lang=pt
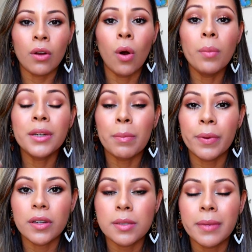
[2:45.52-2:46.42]
Como na
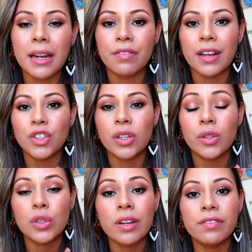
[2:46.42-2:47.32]
próxima lavagem
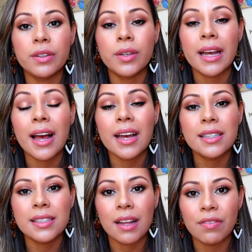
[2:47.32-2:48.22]
eu já vi que a
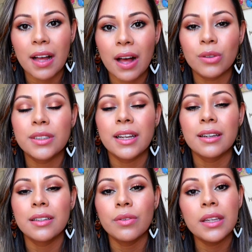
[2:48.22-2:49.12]
raiz estava alta e
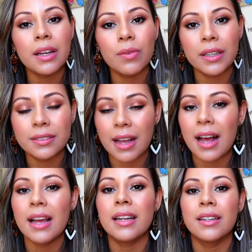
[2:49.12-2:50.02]
ela não ia
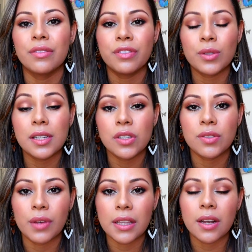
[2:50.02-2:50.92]
aguentar, ela não ficou
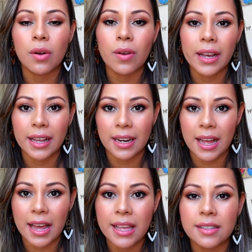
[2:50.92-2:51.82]
satisfeita com aquela
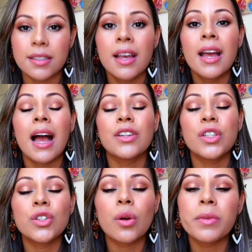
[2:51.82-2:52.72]
raiz, a
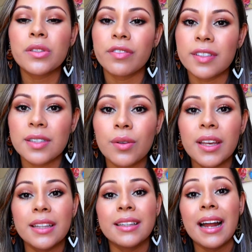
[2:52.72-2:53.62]
gente começou a fazer o
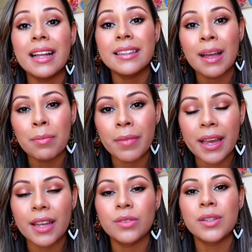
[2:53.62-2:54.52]
que?
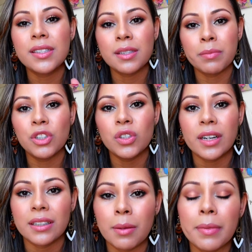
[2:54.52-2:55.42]
Tratamento em cima de
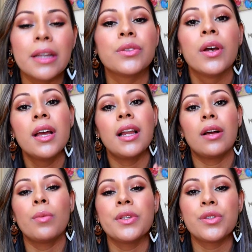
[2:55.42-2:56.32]
tratamento.
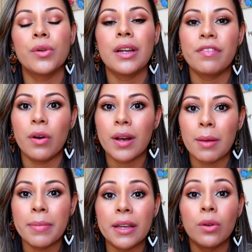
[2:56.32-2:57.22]
Ela começou a lavar o
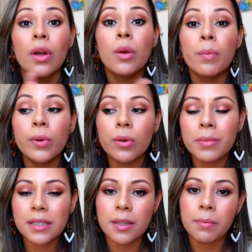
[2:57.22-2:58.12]
cabelo por
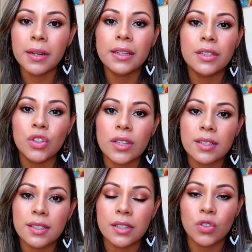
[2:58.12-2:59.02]
uma semana, dia
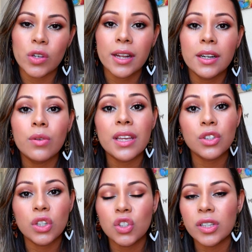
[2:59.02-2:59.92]
sim, dia não, e a
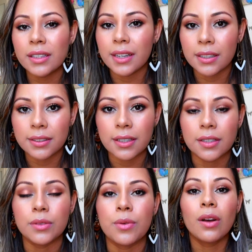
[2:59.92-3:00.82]
gente ia
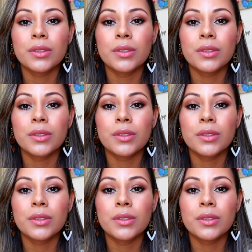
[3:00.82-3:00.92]
tratando.